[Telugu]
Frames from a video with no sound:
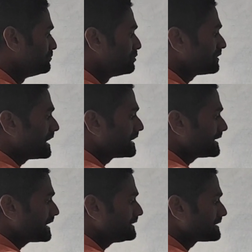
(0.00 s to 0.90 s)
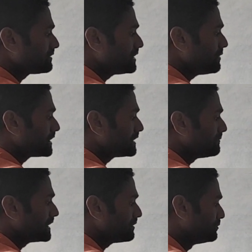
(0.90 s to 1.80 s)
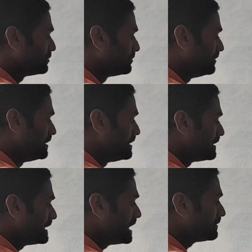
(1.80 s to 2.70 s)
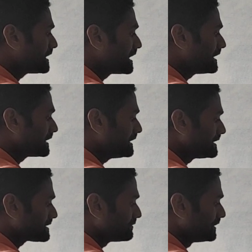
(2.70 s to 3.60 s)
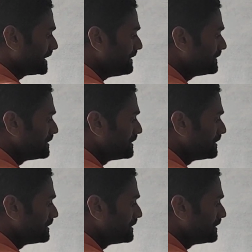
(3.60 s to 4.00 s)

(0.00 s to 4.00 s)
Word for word: మూడు కారణాంకాలు తీసుకుంటే ఒకటి మరియు మూడు నాలుగు కారణాంకాలు తీసుకుంటే